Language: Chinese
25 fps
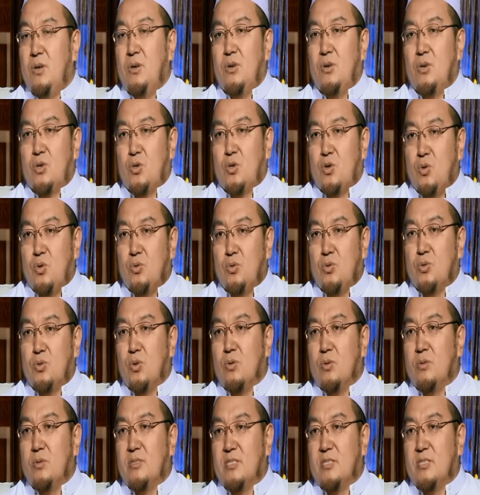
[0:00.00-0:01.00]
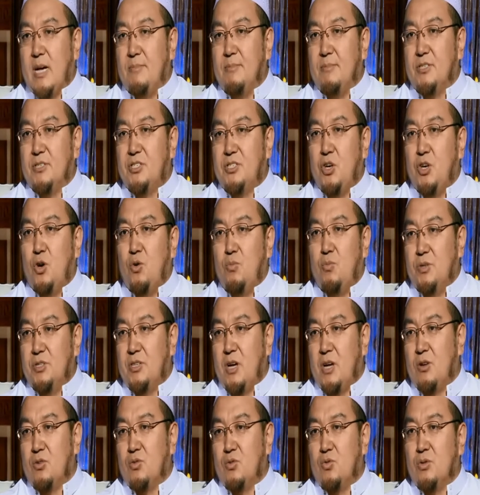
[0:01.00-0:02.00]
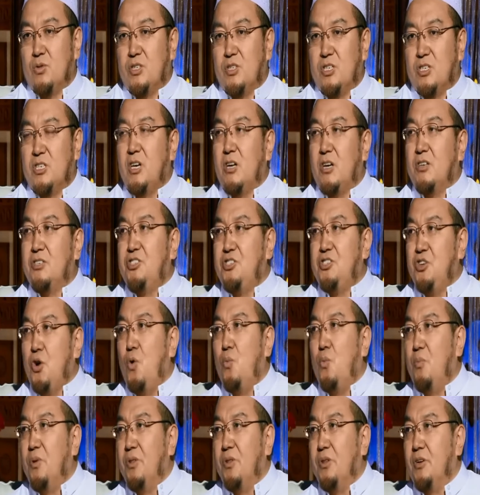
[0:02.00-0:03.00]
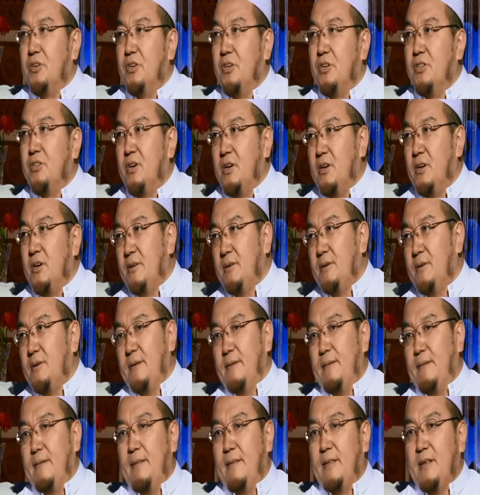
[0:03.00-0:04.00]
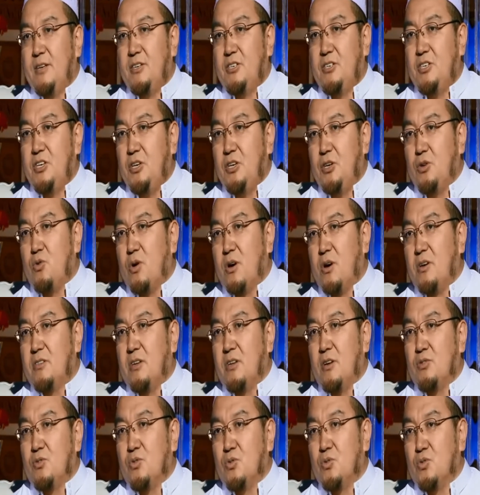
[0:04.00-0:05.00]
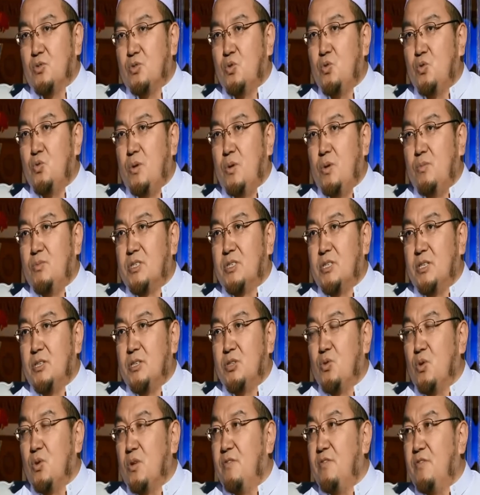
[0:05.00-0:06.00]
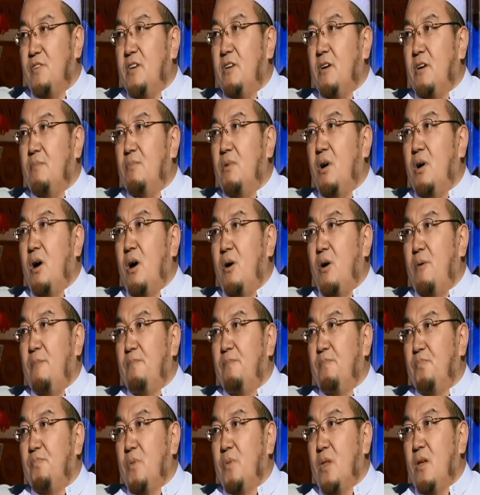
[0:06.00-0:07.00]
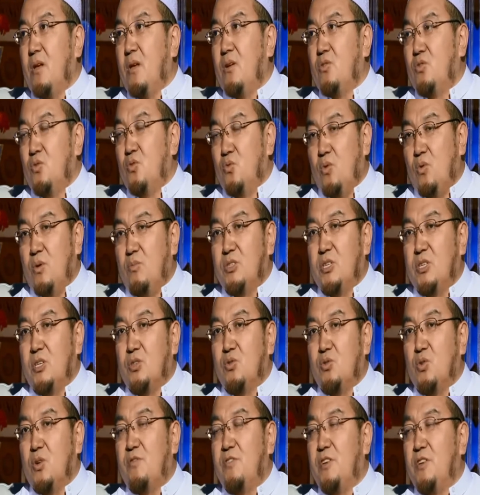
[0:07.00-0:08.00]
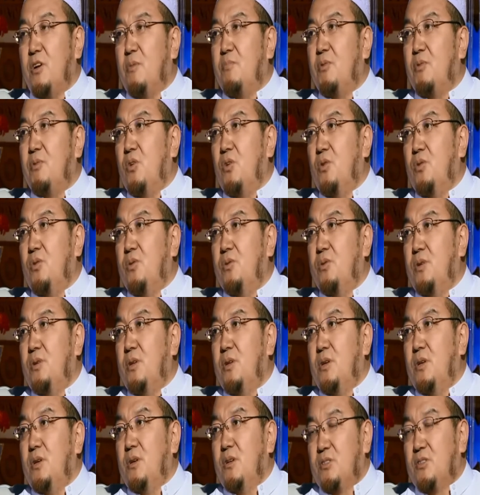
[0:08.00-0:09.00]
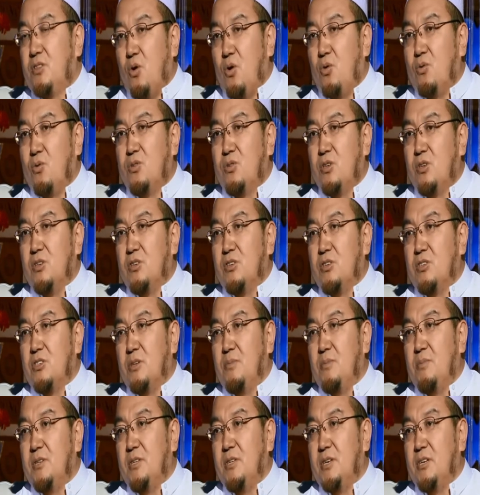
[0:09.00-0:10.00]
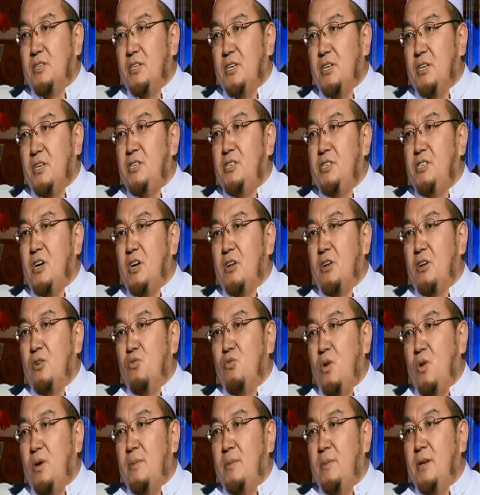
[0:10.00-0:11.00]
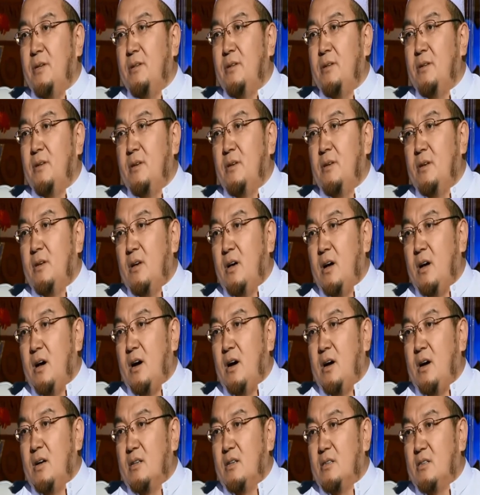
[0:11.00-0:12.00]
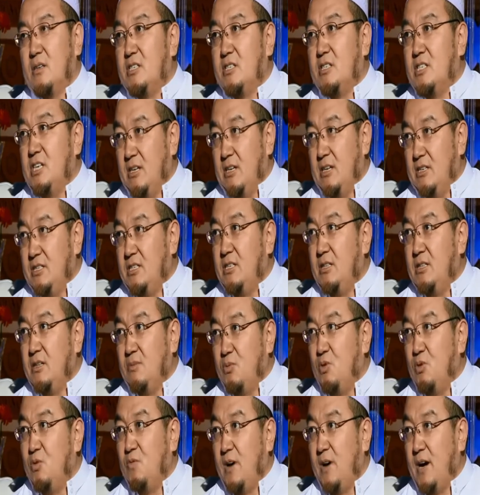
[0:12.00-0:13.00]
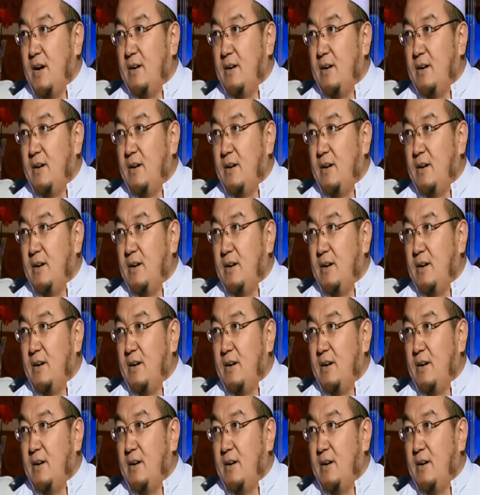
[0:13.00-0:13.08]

顺从咱们教母当中执掌教母的人的这一块当中，中国穆斯林做的非常不好。中国目前做的非常不够，导致了什么呢？影响了我们的前进的步伐，